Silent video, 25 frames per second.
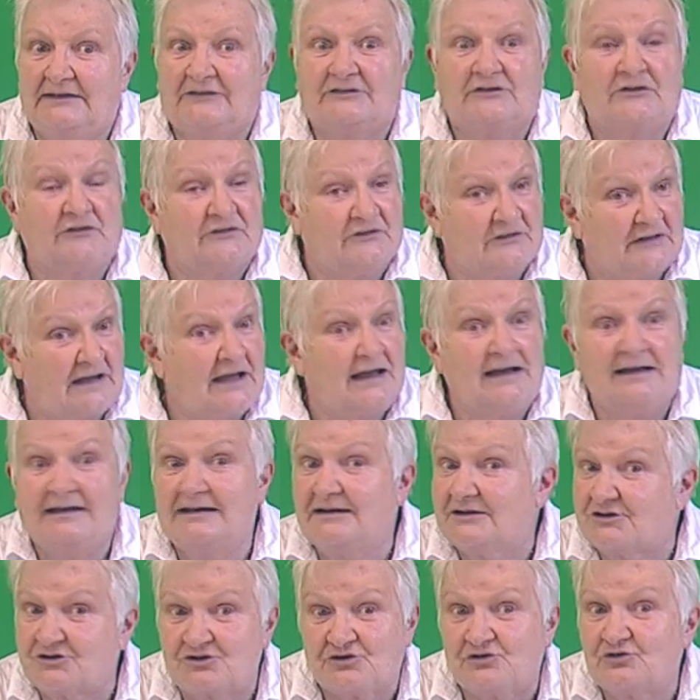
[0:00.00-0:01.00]
ce sera
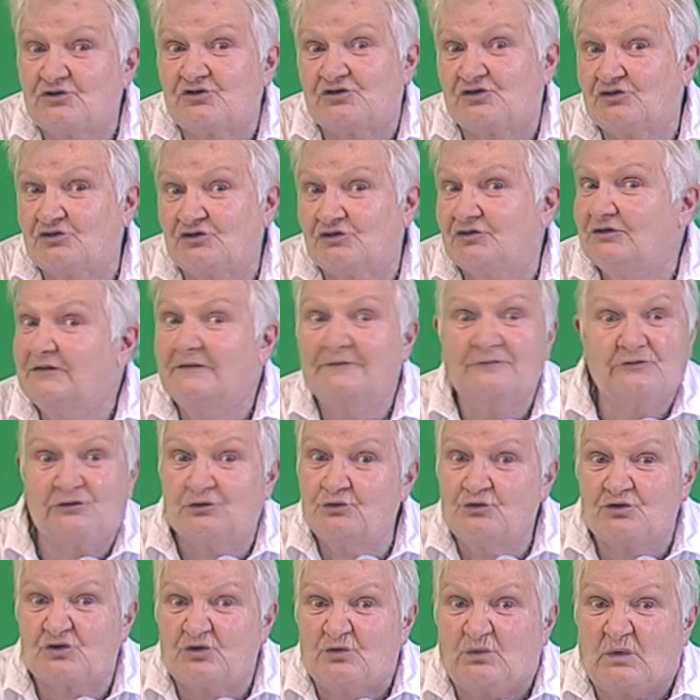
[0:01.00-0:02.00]
injuste,
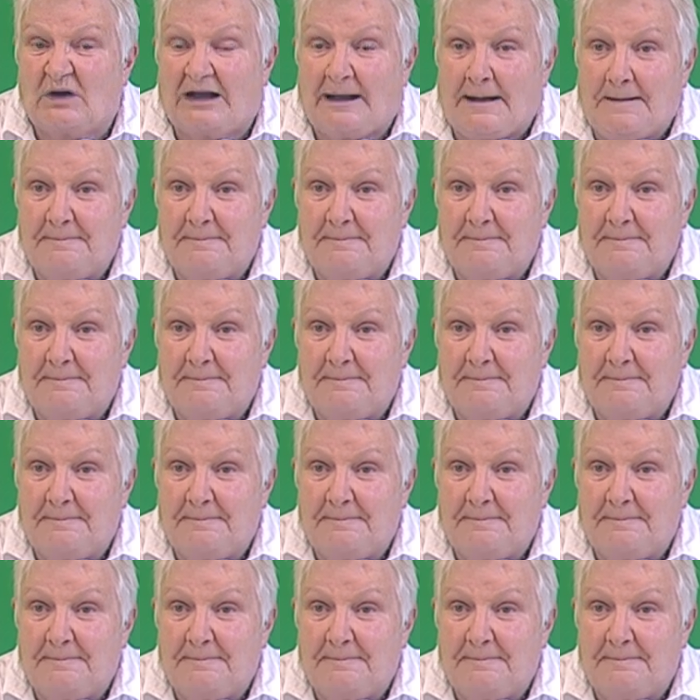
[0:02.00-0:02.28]
toujours.